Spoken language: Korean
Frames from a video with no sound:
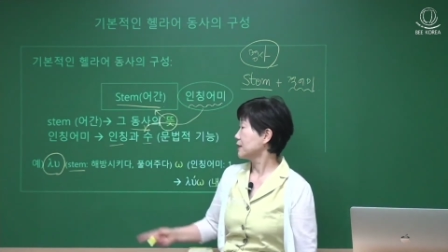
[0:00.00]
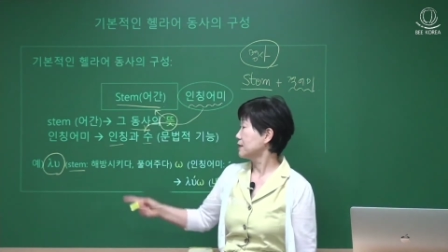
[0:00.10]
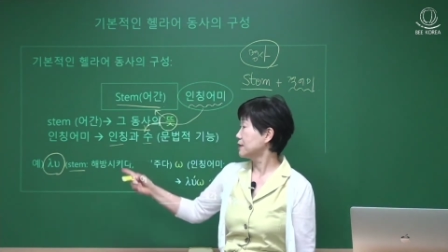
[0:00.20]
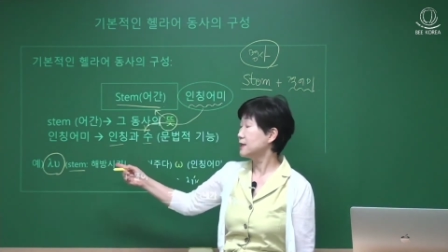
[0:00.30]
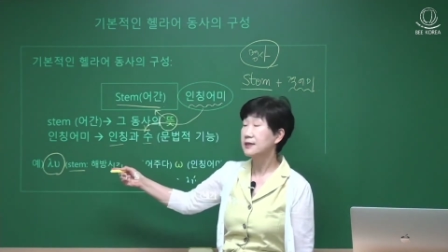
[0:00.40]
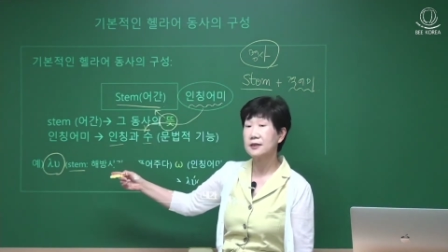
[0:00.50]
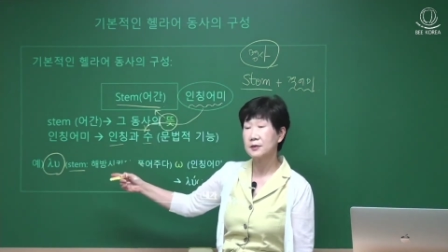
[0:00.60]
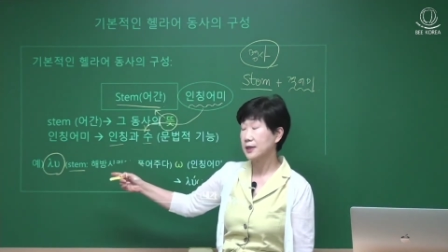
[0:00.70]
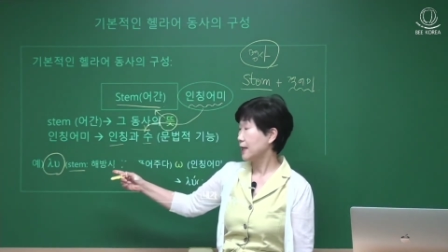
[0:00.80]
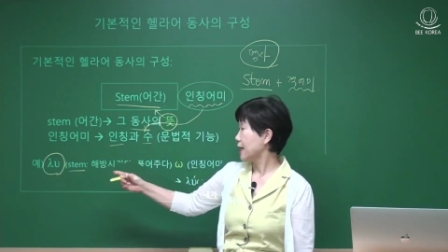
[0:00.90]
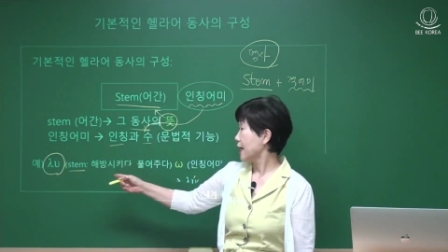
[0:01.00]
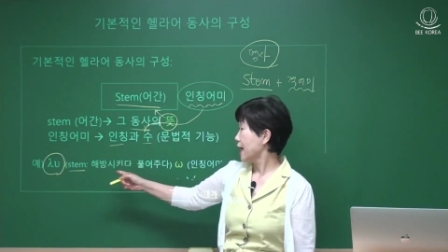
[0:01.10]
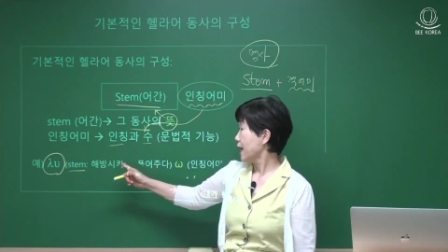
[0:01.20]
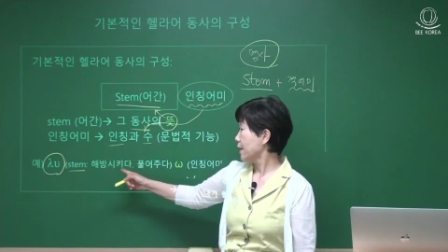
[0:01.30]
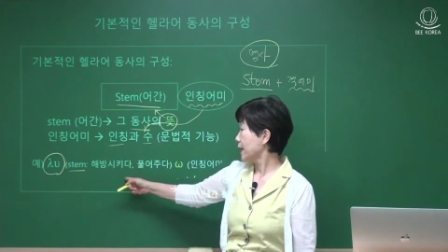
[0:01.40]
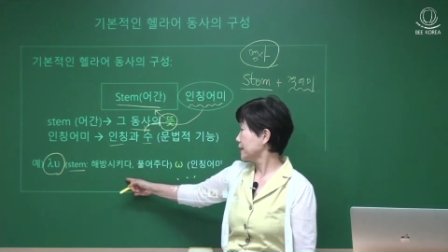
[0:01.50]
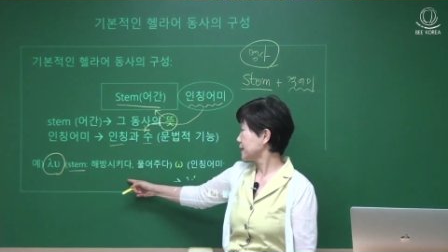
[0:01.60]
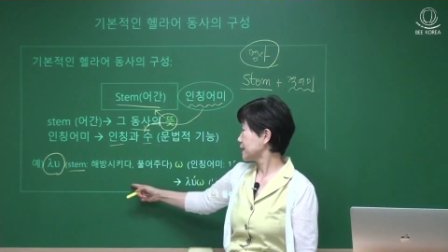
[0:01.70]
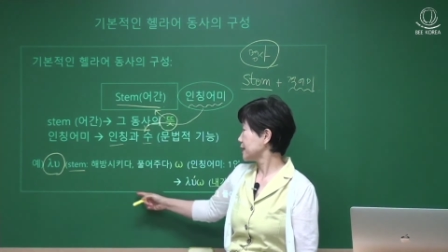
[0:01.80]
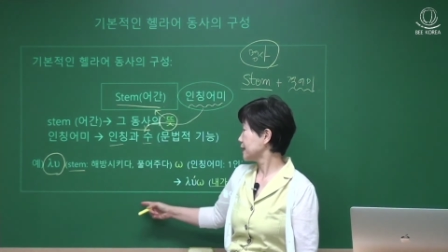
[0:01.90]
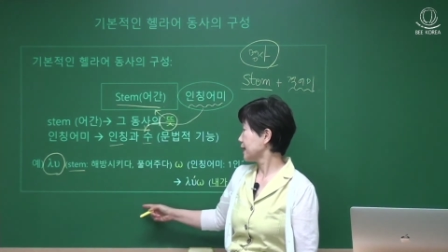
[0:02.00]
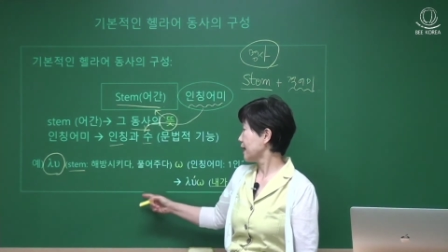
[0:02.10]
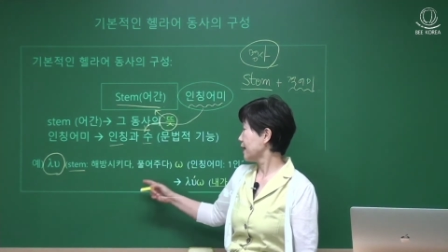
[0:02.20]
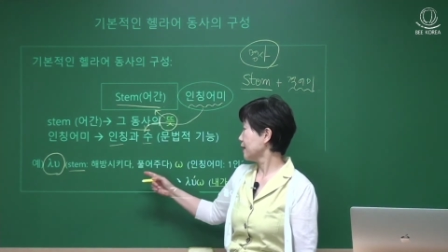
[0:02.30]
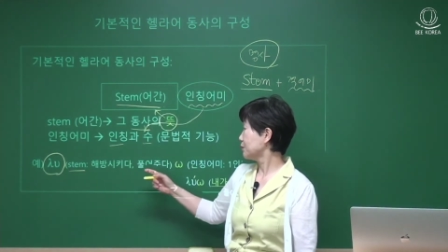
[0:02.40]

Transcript: 뜻이 있습니다. 해방시키다,